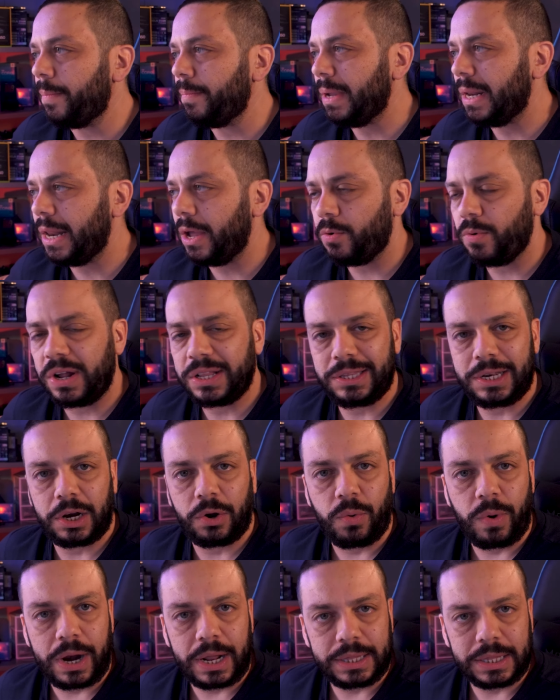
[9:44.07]

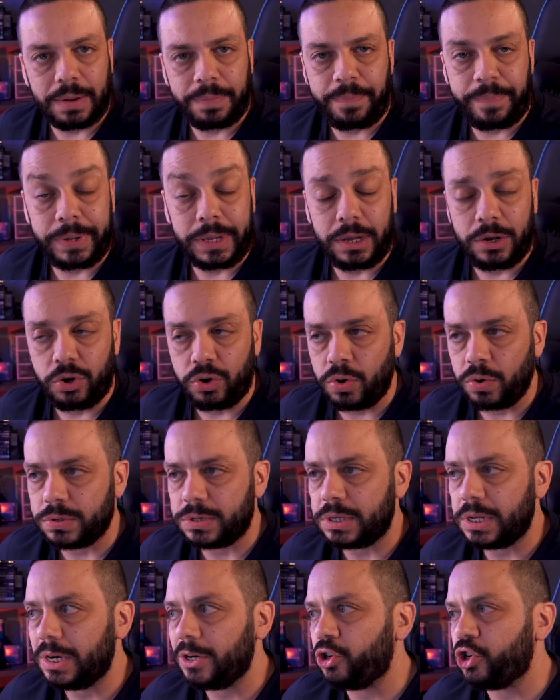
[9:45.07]
1440p,
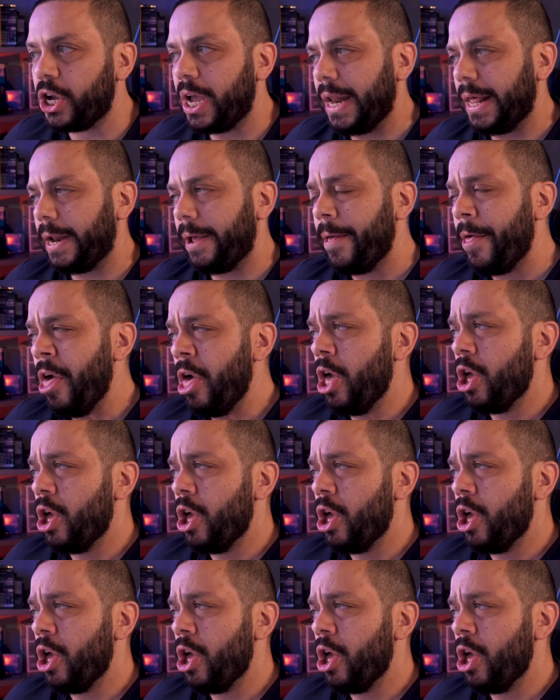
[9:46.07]
cose del genere.